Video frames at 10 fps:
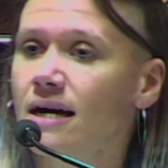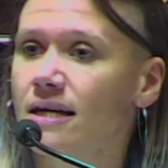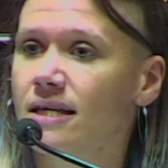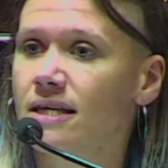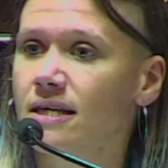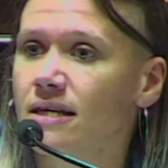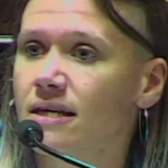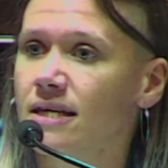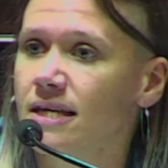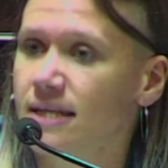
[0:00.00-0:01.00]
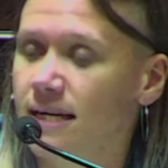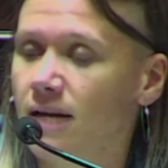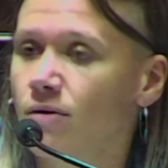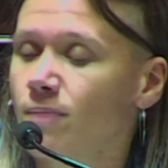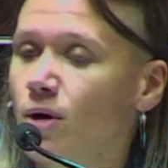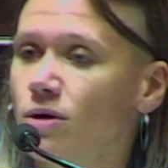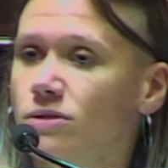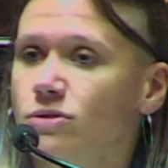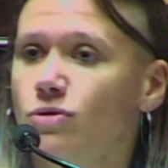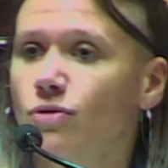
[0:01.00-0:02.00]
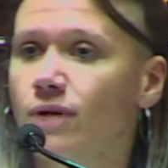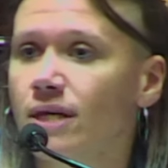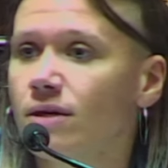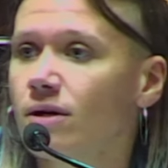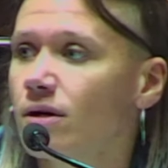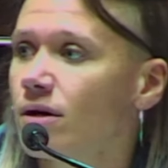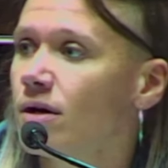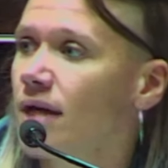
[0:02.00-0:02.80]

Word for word: y, que lo hemos construido